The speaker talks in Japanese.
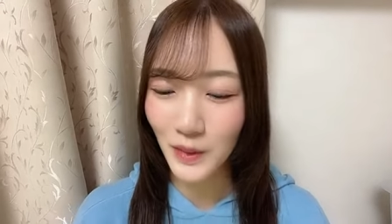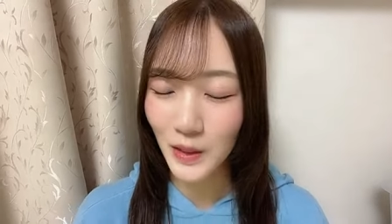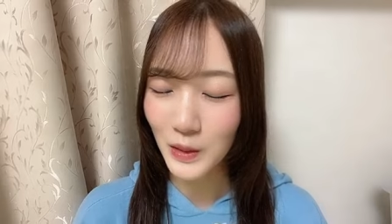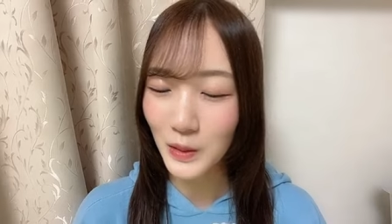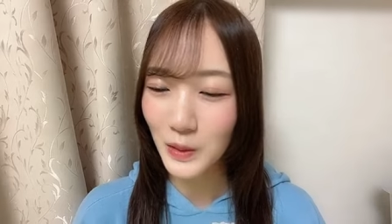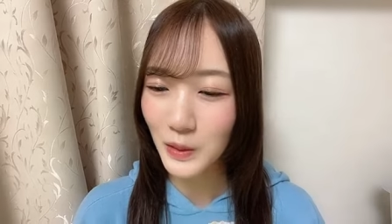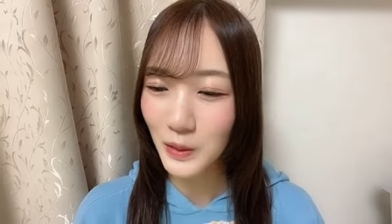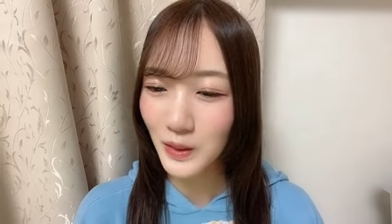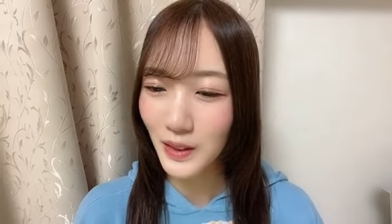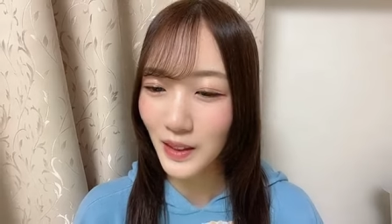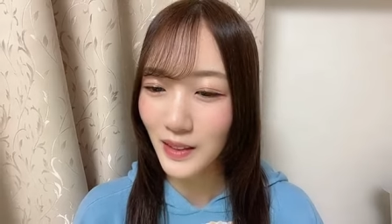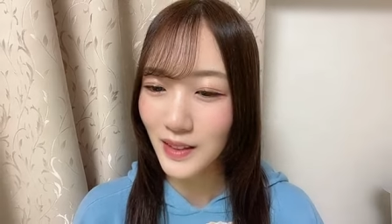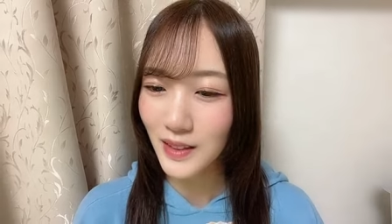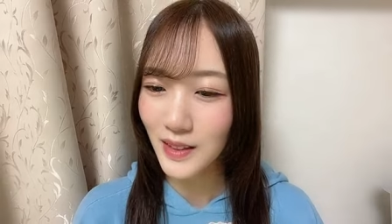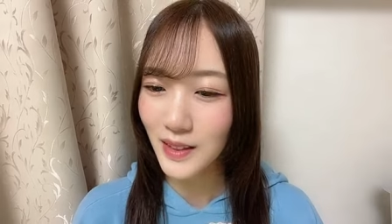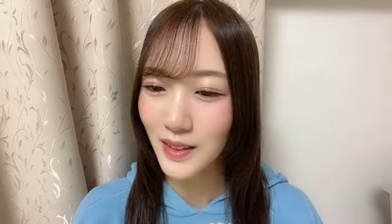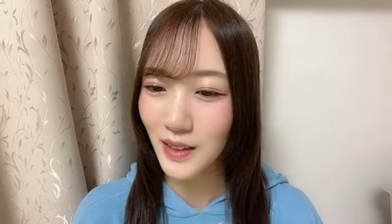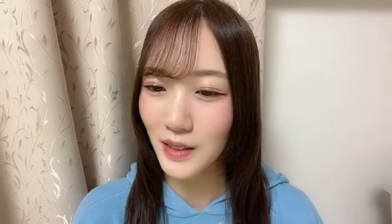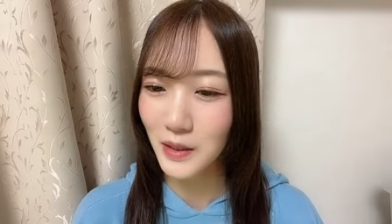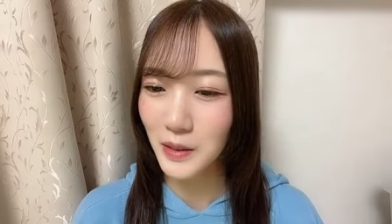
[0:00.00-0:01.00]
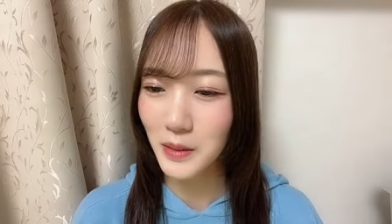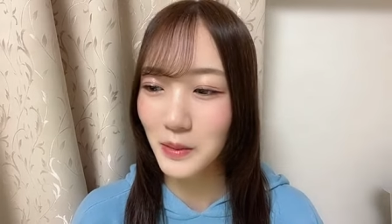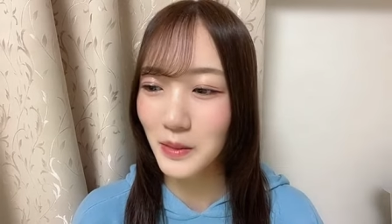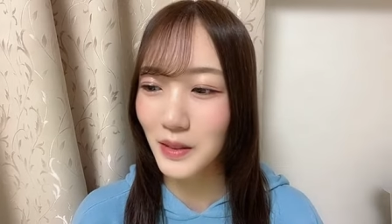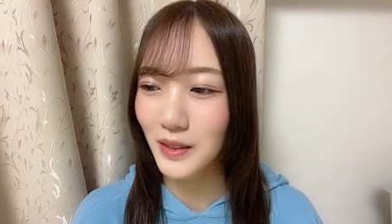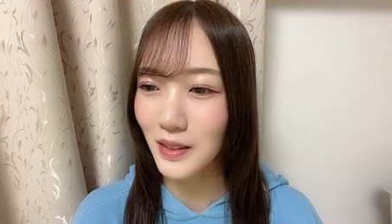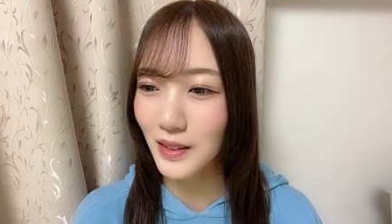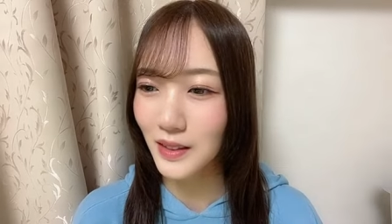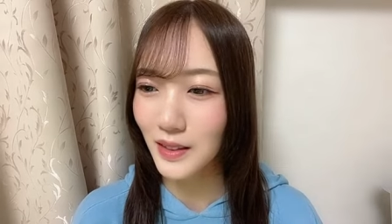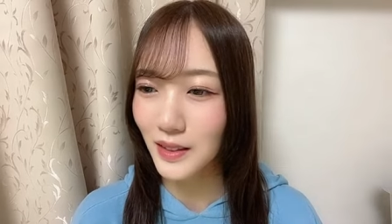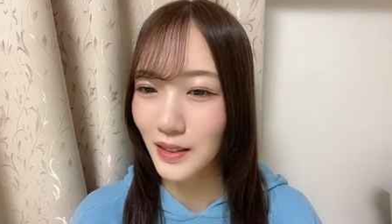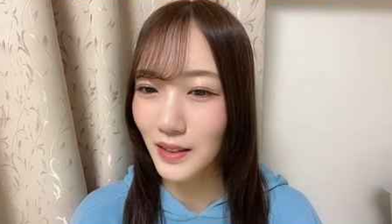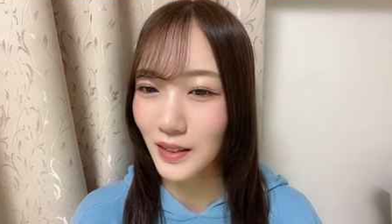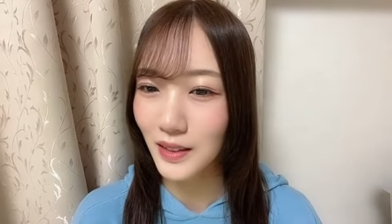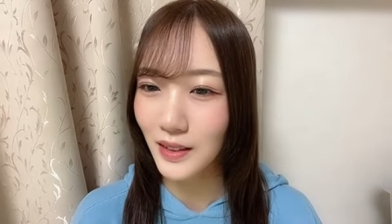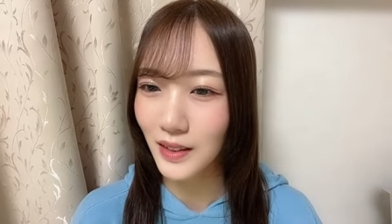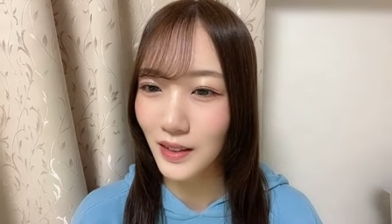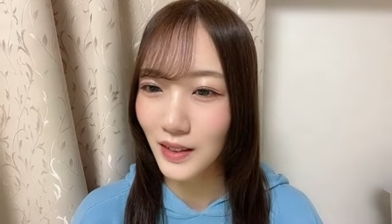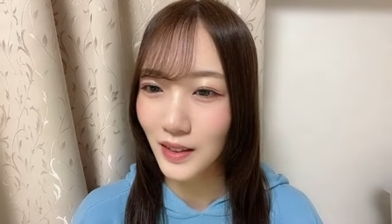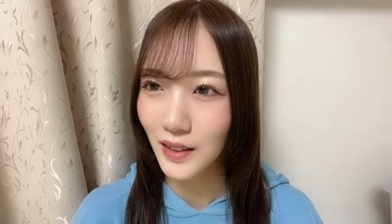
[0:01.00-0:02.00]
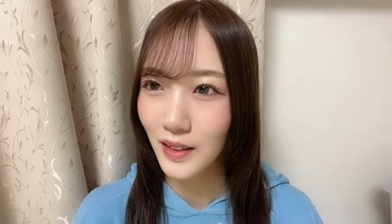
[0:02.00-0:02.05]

U ターンした瞬間に